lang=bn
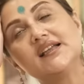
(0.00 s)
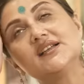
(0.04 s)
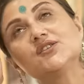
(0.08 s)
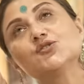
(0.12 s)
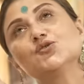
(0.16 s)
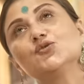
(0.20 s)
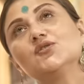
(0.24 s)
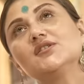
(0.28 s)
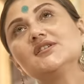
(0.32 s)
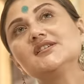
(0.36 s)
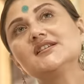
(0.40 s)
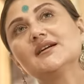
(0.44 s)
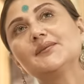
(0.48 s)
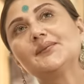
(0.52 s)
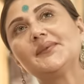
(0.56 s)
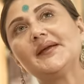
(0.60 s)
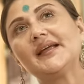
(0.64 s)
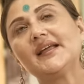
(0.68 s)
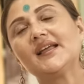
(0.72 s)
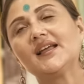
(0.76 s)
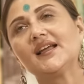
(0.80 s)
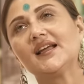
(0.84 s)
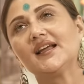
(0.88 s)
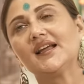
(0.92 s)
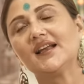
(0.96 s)
এত দেরি হলো
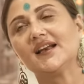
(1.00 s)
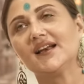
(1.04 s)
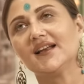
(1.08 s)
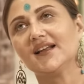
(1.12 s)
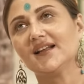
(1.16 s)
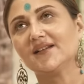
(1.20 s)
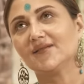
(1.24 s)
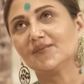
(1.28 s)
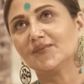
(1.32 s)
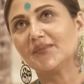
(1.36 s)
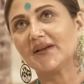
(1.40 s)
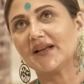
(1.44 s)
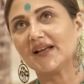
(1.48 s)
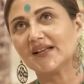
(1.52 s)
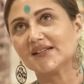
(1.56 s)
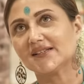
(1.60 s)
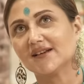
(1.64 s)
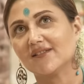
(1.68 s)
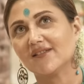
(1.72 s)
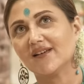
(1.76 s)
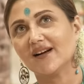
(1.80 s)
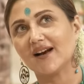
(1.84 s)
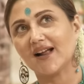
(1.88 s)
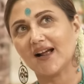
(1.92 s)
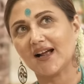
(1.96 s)
পেকে গেলে পেকে
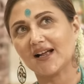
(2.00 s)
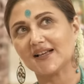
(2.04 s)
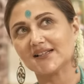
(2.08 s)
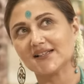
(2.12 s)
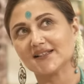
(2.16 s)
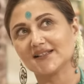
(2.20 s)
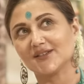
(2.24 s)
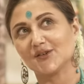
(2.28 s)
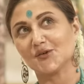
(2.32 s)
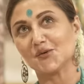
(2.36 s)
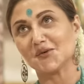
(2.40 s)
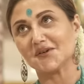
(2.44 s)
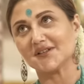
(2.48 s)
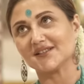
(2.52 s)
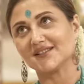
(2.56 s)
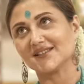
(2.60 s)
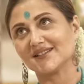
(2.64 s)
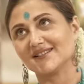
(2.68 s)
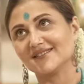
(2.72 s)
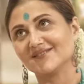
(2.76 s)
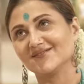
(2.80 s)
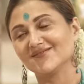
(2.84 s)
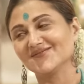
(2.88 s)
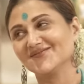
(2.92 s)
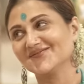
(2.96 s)
যাওয়ার আগে যাতে হয়ে
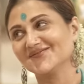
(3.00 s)
যায়